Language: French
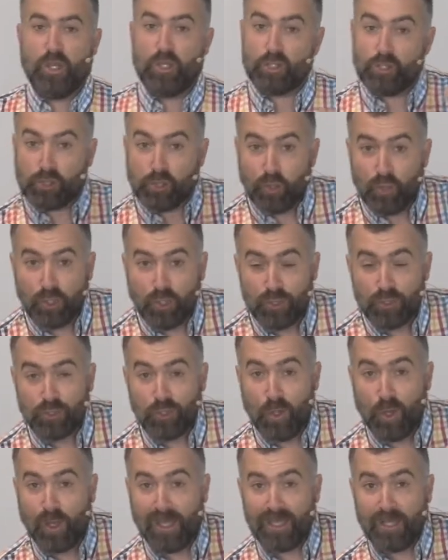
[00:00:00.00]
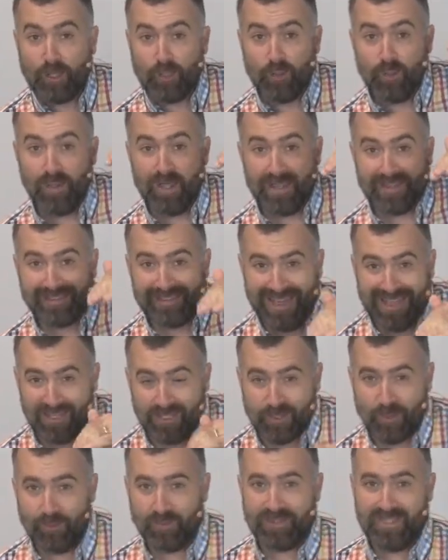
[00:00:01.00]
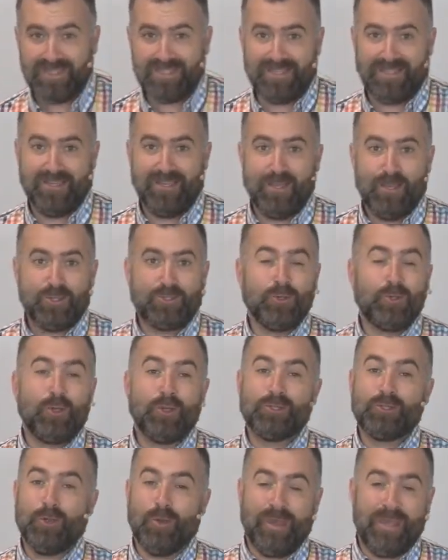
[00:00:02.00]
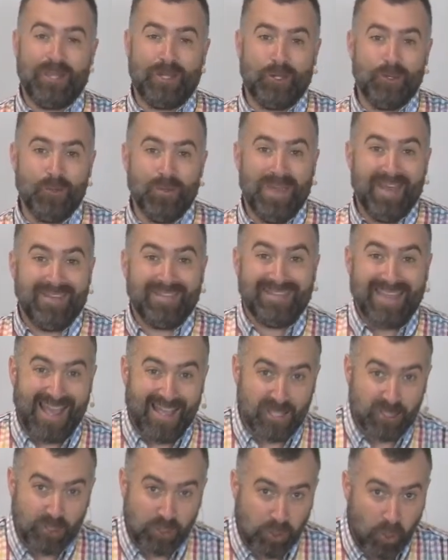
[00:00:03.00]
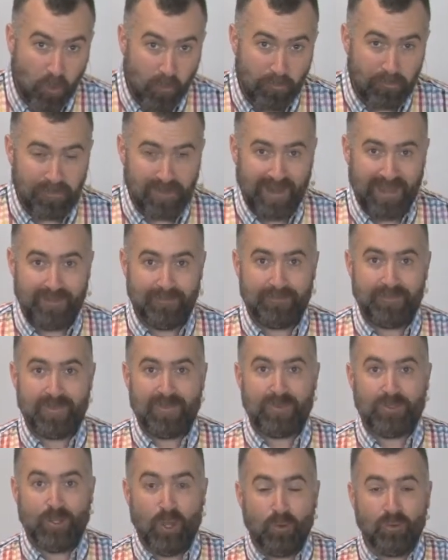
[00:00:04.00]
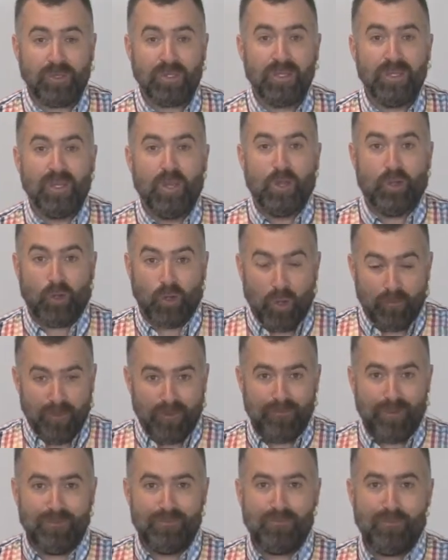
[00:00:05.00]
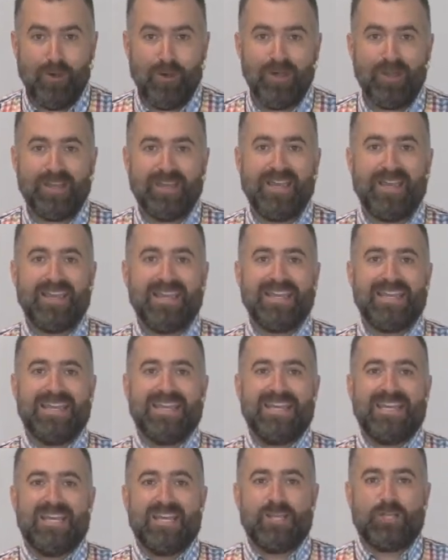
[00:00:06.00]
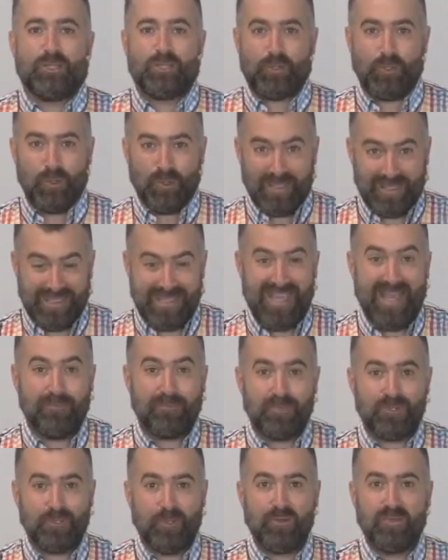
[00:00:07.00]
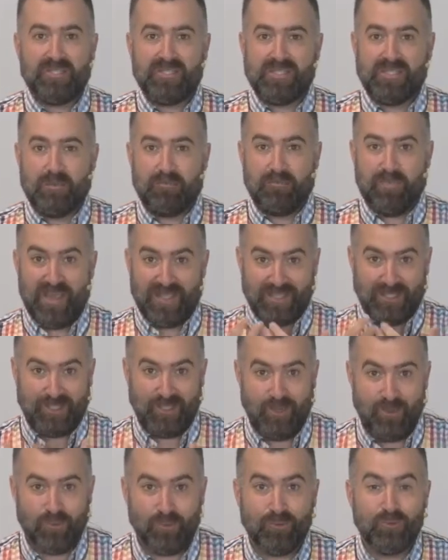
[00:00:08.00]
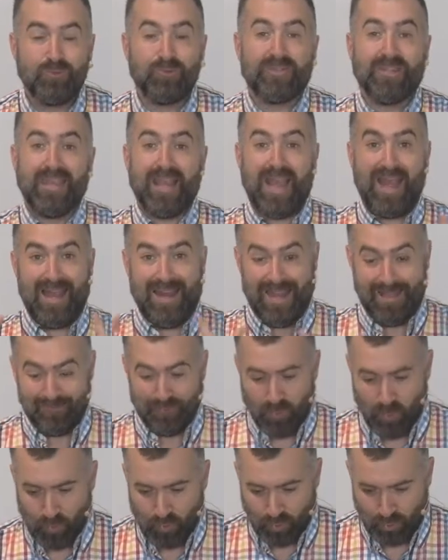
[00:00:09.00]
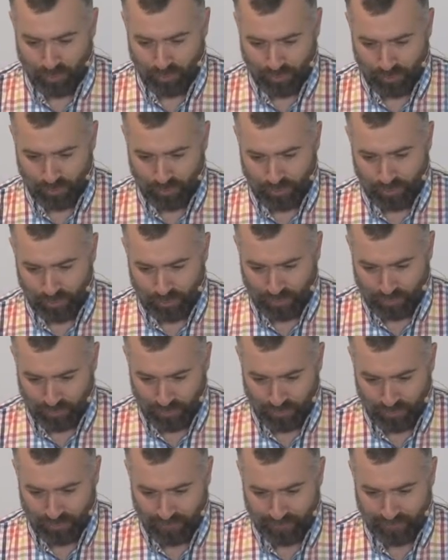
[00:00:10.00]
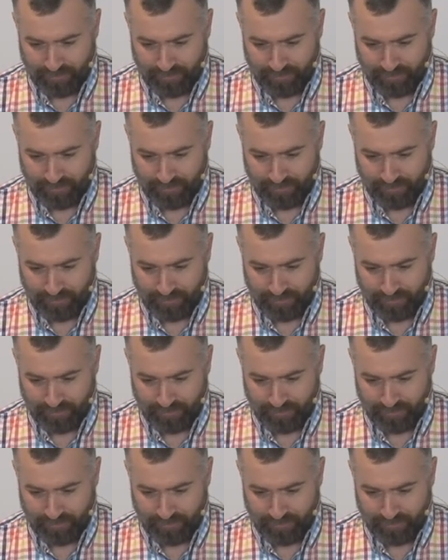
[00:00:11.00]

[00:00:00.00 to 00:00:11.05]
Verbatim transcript: ceux que Dieu a inclus dans son dessein, ceux que Dieu a inclus dans son plan. Donc, comme on va le voir, ceux qui aiment Dieu, c'est parce qu'ils ont goûté à l'amour de Dieu.